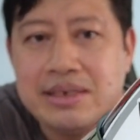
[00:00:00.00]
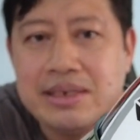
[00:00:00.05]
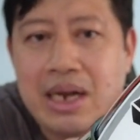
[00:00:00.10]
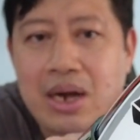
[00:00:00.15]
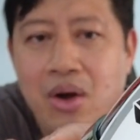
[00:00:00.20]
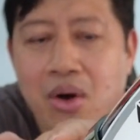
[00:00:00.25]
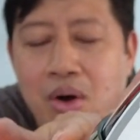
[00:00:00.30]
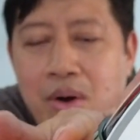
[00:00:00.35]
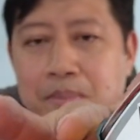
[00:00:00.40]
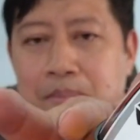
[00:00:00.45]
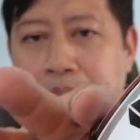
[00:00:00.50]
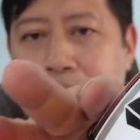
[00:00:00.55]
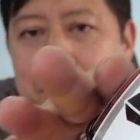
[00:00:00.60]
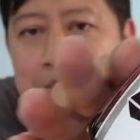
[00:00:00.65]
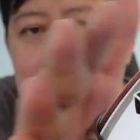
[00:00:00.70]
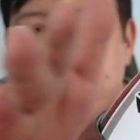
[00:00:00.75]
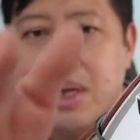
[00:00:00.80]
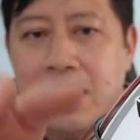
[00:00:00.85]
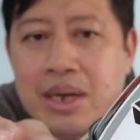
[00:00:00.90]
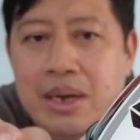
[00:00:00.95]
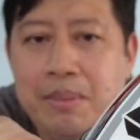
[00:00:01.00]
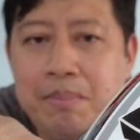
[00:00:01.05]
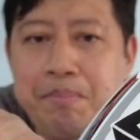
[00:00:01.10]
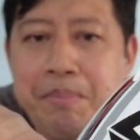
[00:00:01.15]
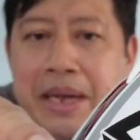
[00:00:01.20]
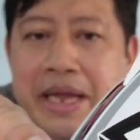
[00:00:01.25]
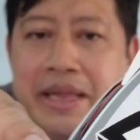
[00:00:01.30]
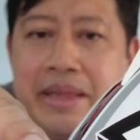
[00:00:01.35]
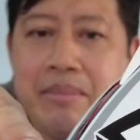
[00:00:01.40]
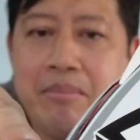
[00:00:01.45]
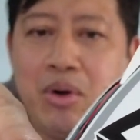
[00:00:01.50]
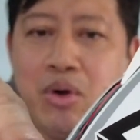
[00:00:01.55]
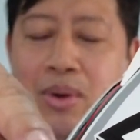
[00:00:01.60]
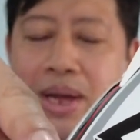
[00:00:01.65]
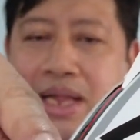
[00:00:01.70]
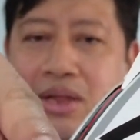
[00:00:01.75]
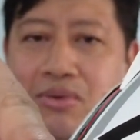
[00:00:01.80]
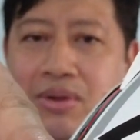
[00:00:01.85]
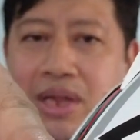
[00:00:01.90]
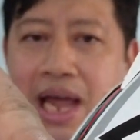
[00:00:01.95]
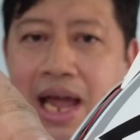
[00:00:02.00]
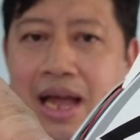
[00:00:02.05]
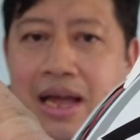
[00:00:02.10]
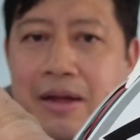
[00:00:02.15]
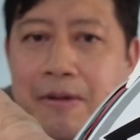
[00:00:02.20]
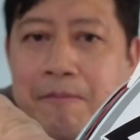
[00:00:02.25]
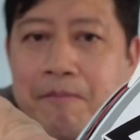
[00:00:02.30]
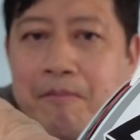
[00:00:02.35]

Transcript: สโลปปิดบริเวณตรงเนี้ย